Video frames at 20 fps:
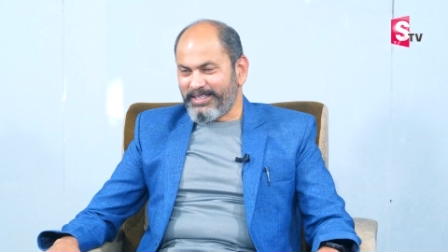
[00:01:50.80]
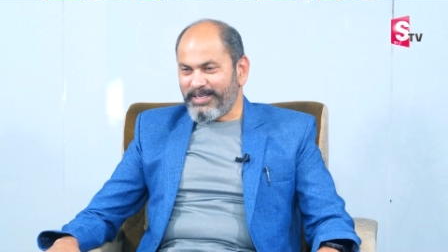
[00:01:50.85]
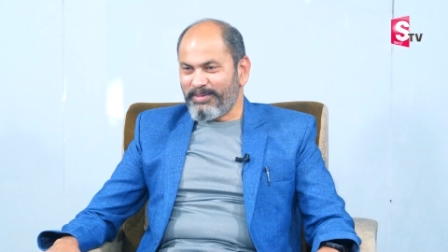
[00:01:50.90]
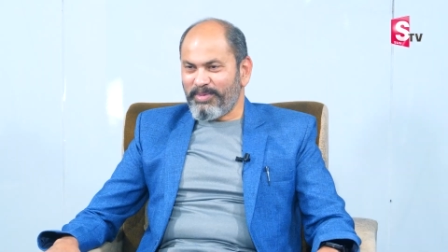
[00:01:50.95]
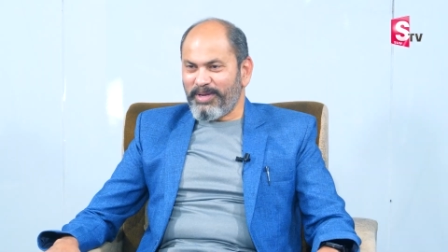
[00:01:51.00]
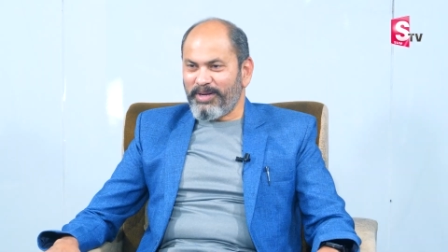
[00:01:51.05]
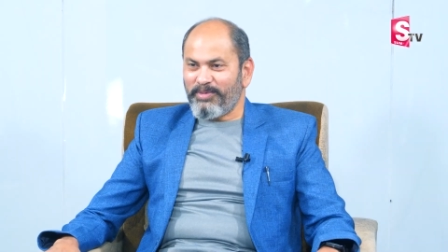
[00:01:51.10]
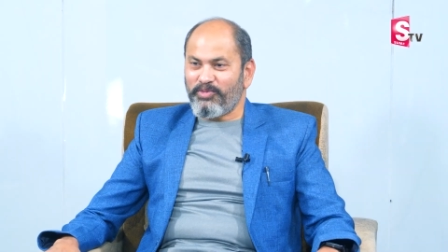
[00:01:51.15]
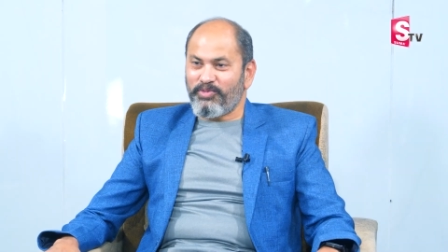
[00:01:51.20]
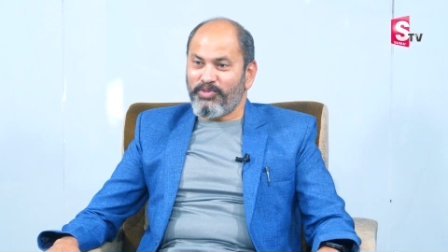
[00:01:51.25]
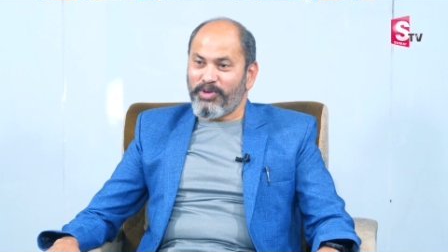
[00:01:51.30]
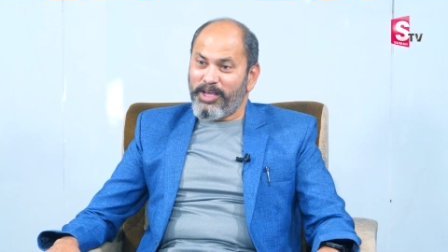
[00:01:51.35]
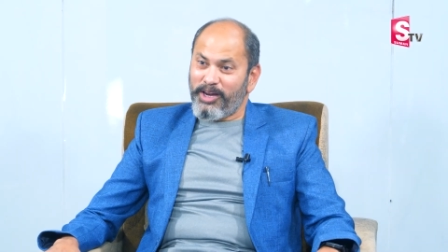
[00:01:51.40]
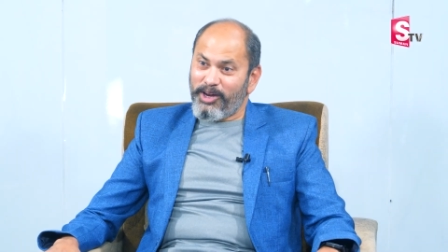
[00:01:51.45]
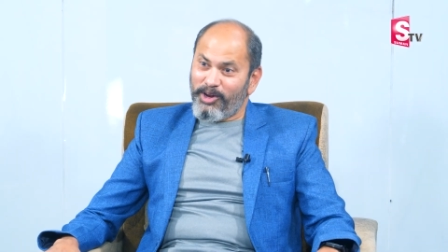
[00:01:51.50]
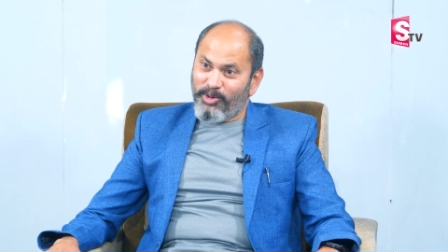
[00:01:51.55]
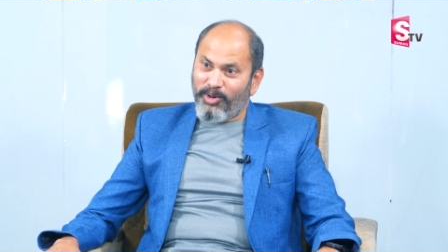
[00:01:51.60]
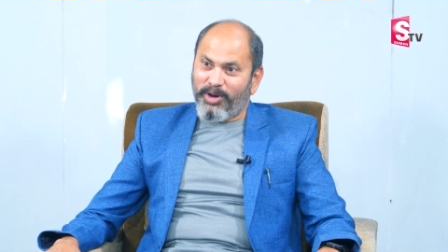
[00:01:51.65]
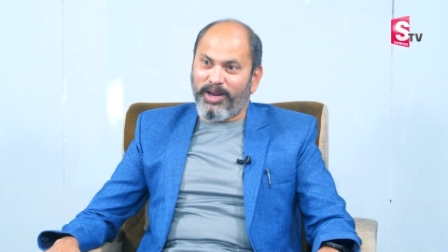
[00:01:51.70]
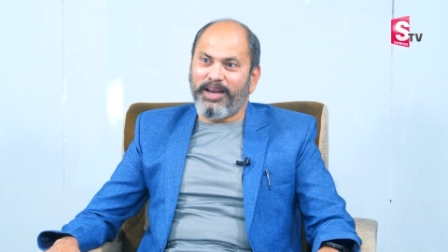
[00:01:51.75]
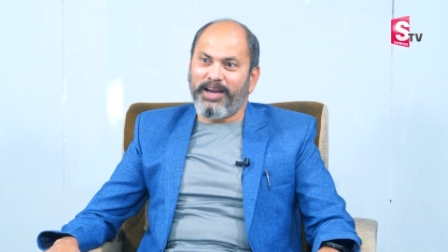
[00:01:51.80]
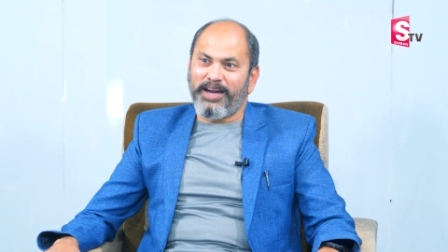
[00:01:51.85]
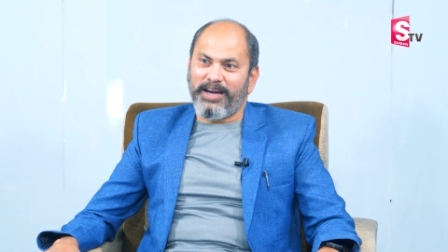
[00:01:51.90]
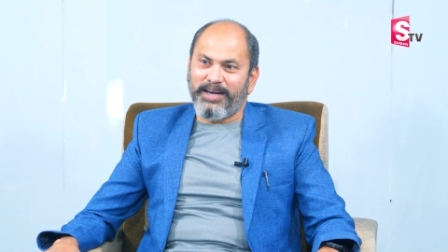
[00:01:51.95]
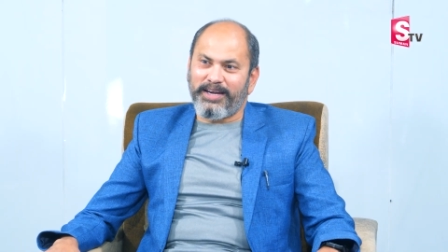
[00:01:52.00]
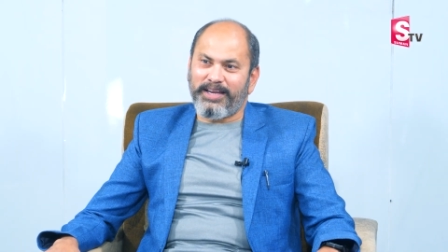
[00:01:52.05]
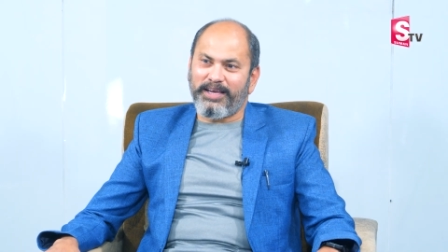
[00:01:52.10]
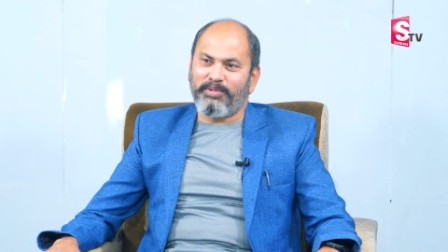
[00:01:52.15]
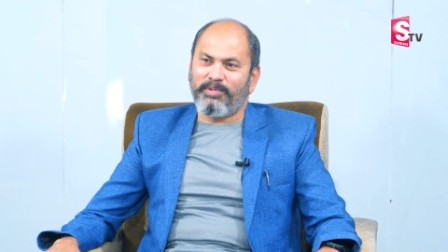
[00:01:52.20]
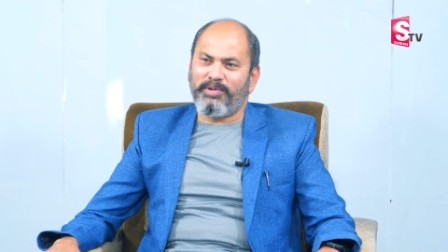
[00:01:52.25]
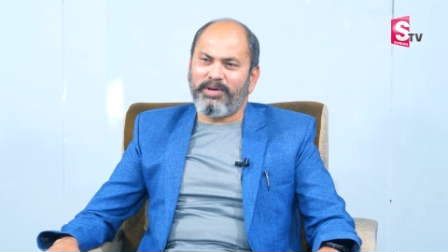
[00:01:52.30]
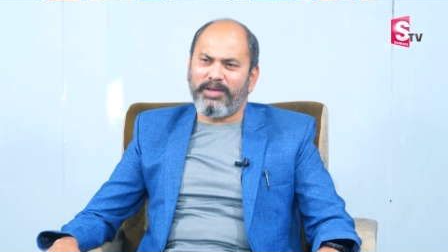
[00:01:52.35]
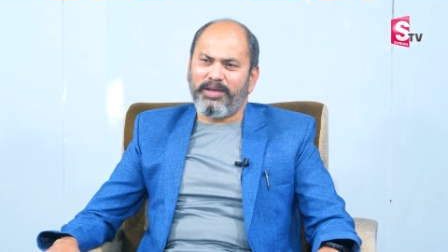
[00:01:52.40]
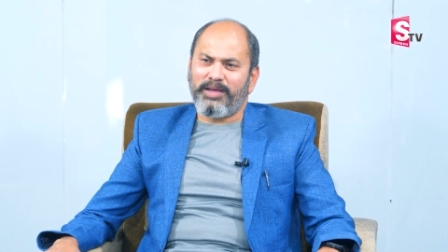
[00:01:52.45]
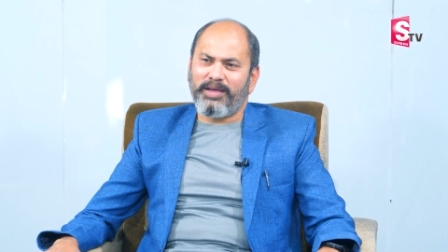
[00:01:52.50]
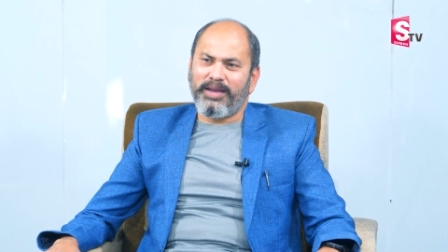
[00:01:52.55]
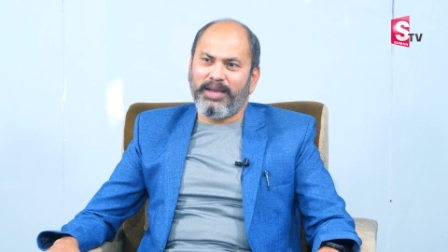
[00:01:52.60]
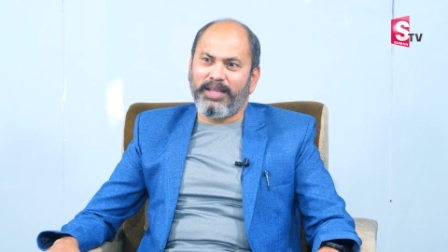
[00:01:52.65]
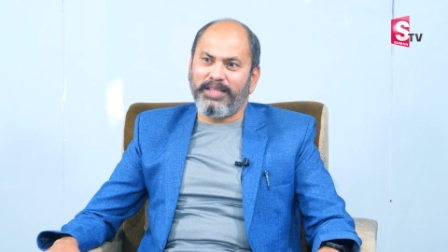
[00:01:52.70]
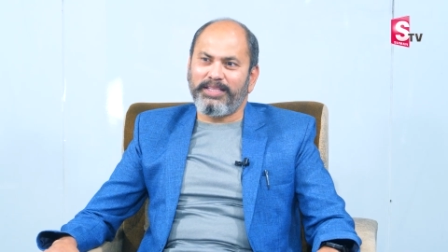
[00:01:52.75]
అసలు మనం ఫెయిల్యూర్ అనే అంటామా
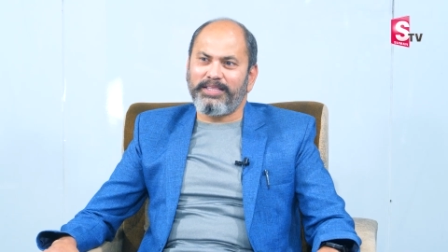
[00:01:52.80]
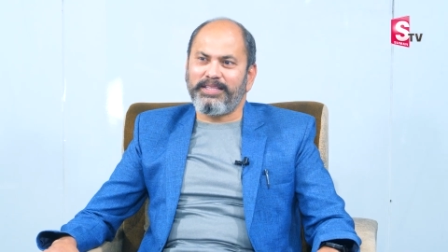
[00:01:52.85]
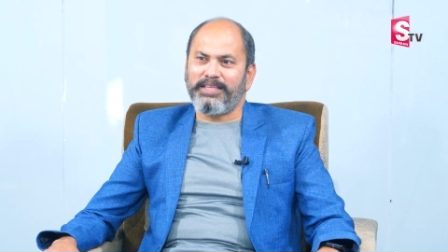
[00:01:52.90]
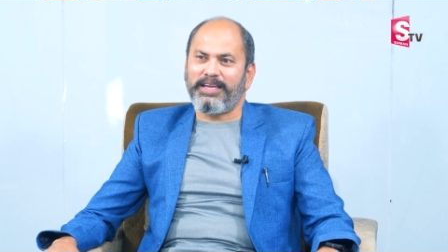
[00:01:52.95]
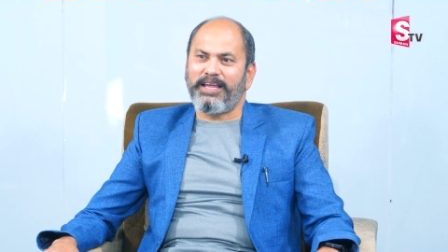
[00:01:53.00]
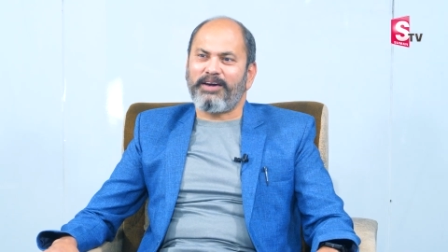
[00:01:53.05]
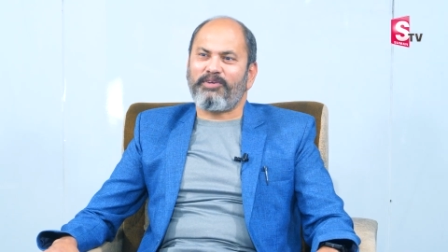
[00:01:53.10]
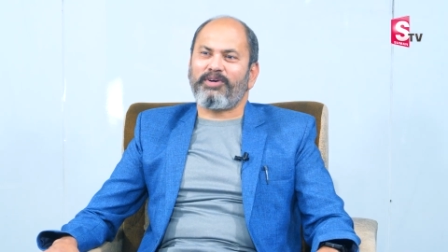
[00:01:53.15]
లేదా దీన్ని